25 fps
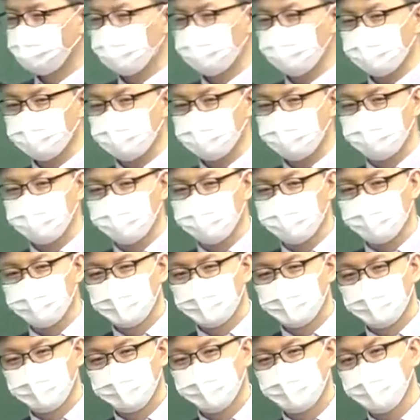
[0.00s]
보니까
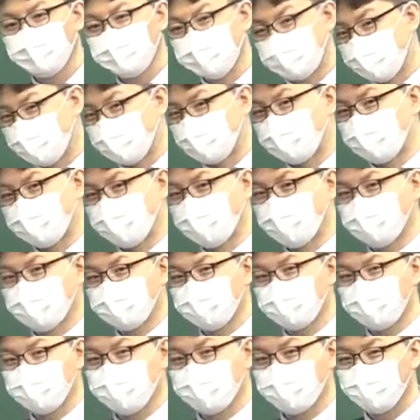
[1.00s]
조금 갈랑갈랑
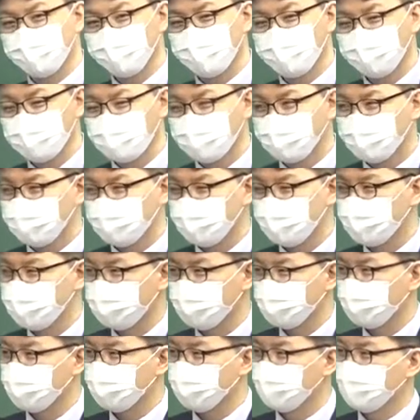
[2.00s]
하겠더라고. 그래서
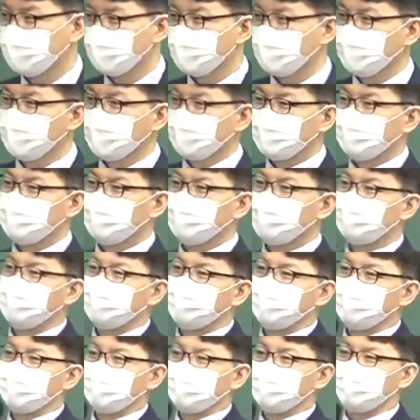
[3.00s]
제가
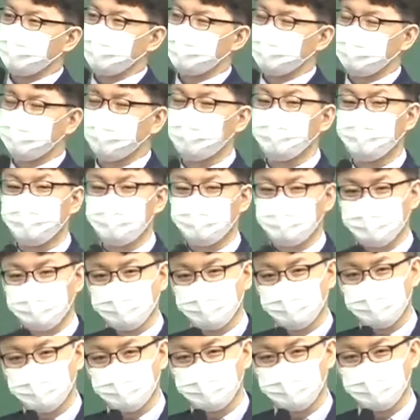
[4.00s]
군무원 때는 오히려
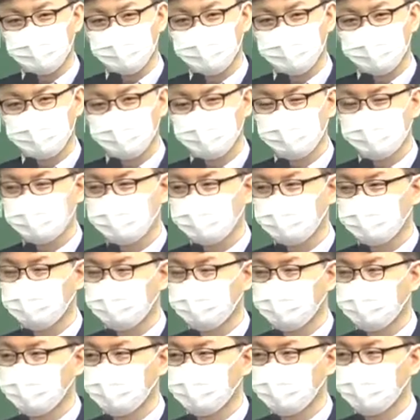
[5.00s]
조금 더, 오히려
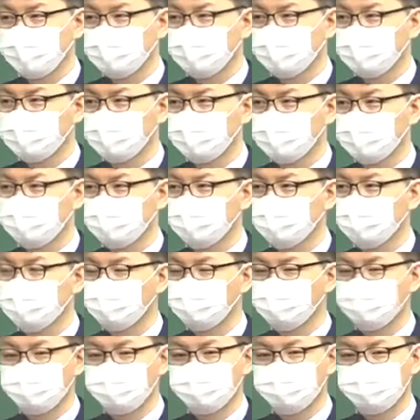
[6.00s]
9까지 7급,
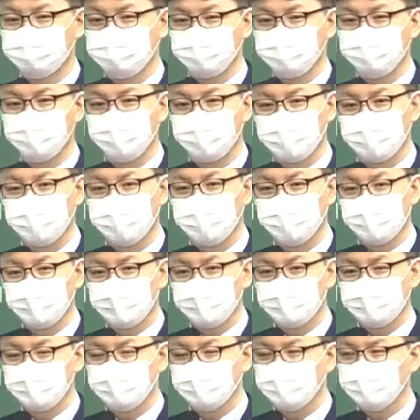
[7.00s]
9급보다
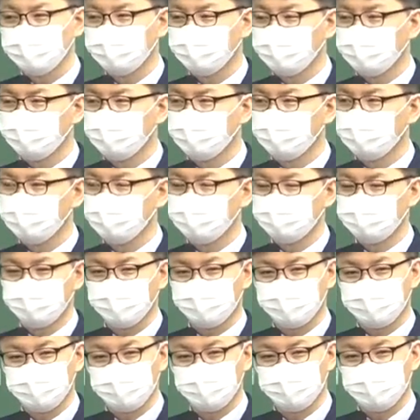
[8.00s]
좀 이론을
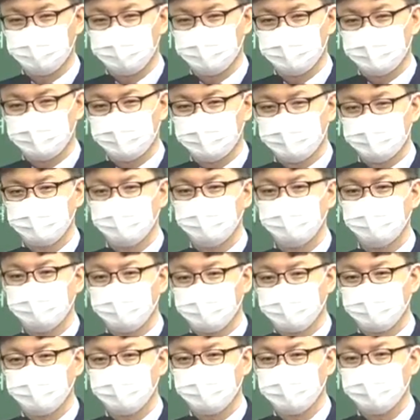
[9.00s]
조금 더 심도
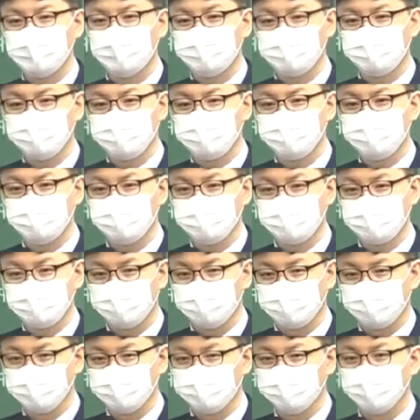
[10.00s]
있게 더 말씀을 드릴
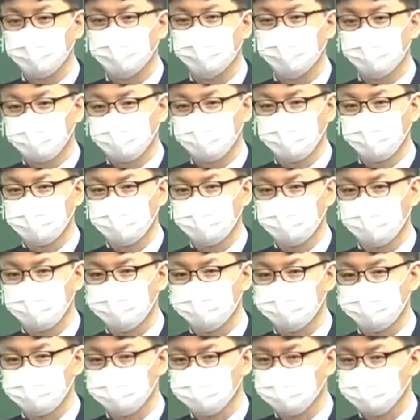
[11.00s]
거예요. 법령도
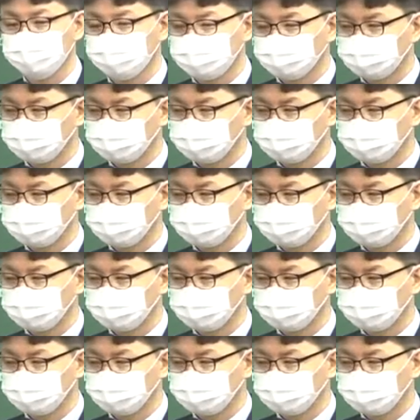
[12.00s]
마찬가지고.